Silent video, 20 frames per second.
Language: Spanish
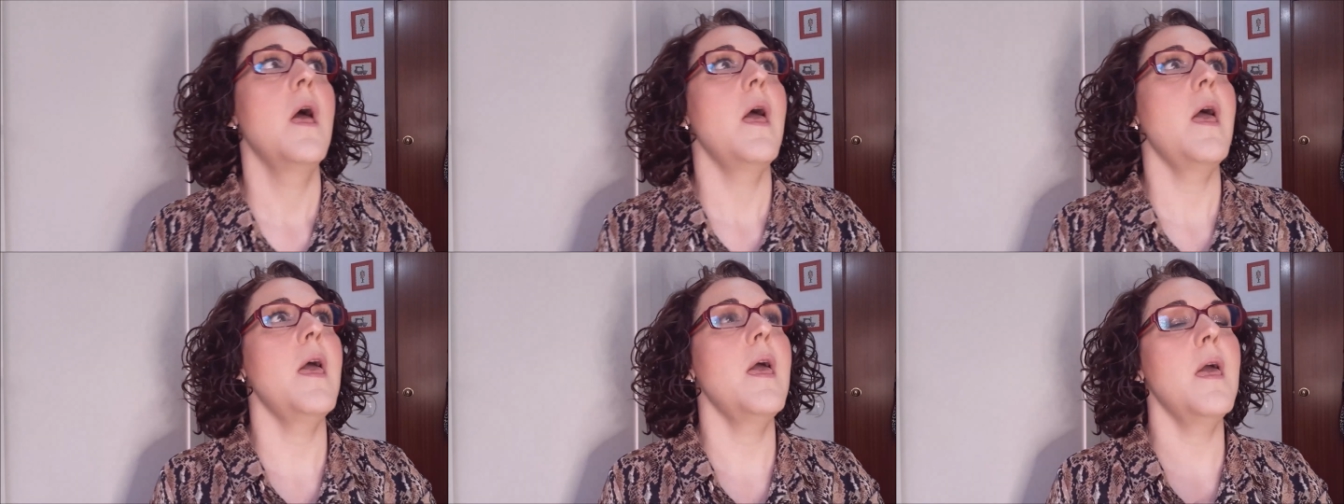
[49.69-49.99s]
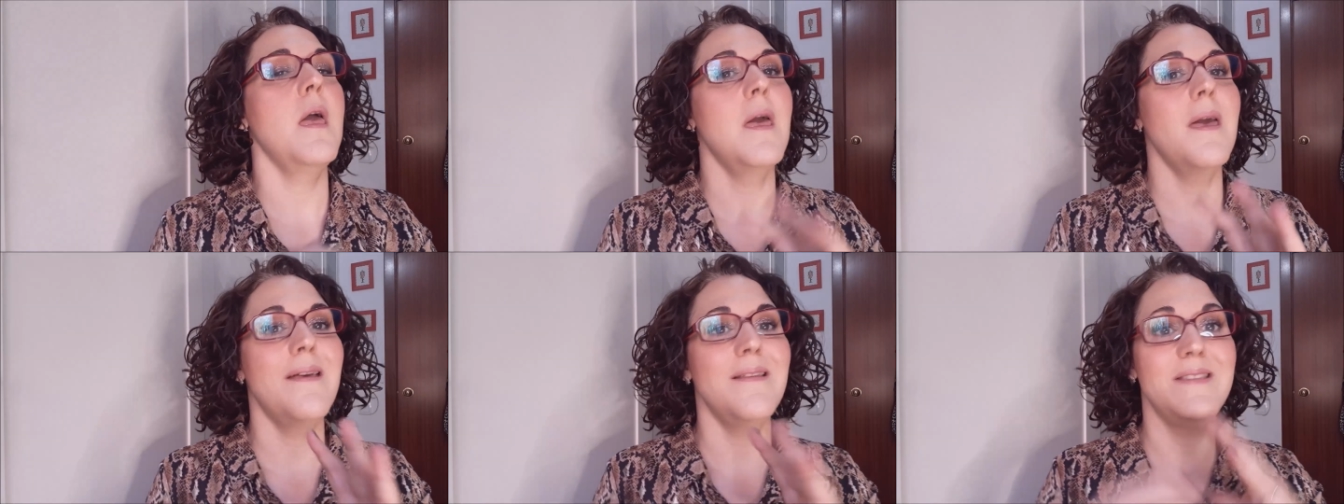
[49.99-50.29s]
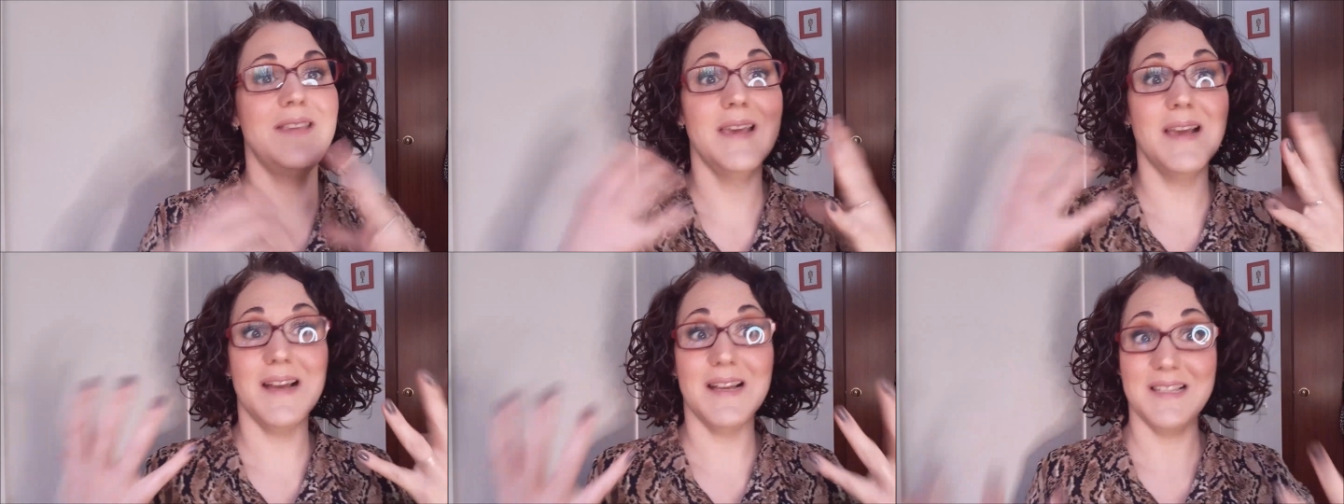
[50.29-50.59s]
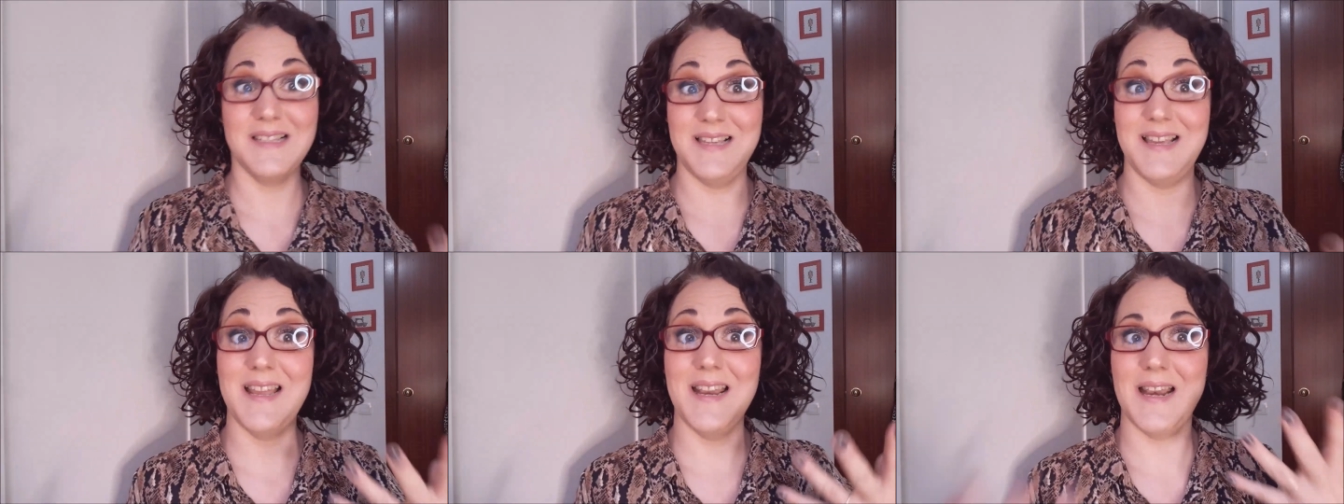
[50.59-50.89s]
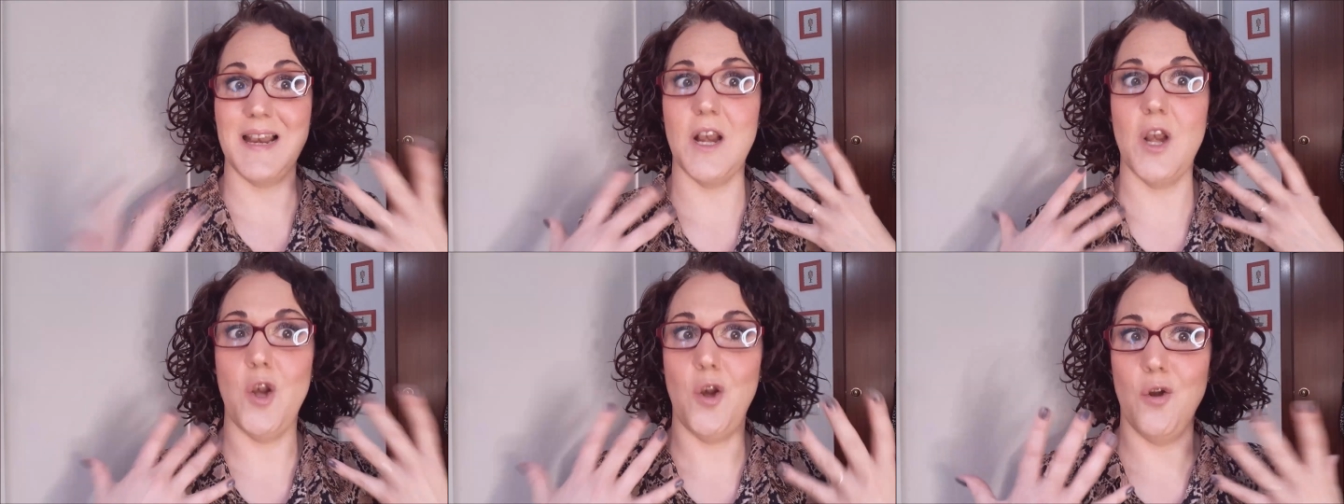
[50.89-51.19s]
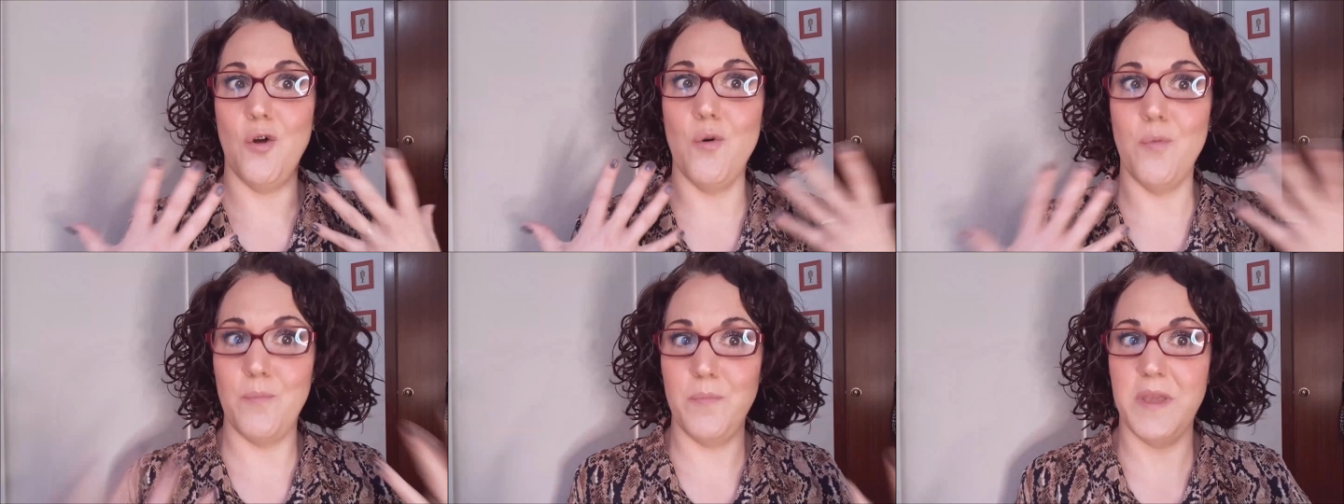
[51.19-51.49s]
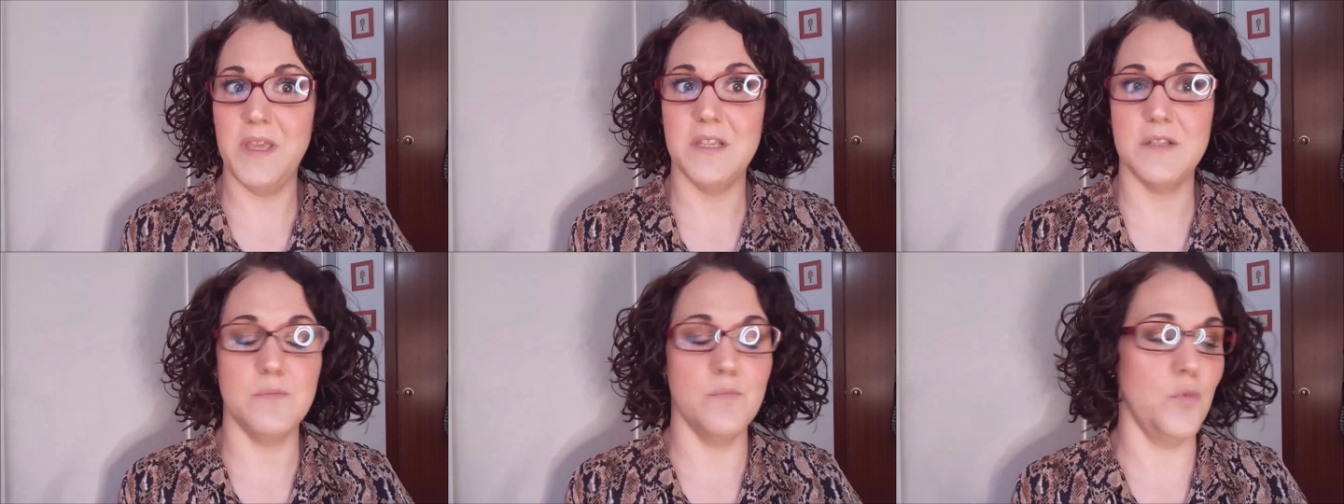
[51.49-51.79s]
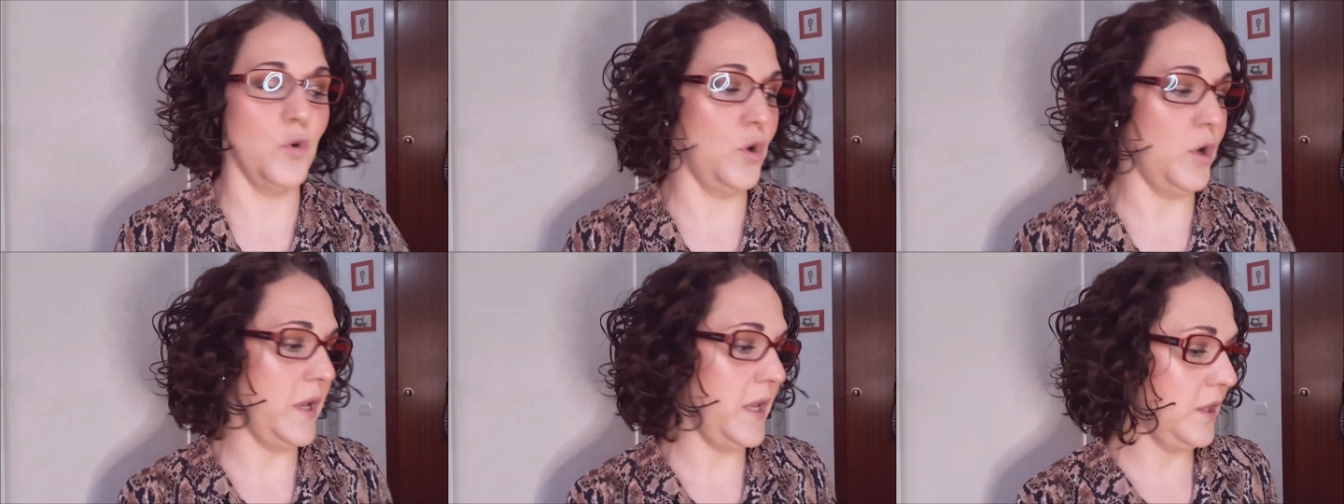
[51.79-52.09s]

eh, llega a ser lo mismo.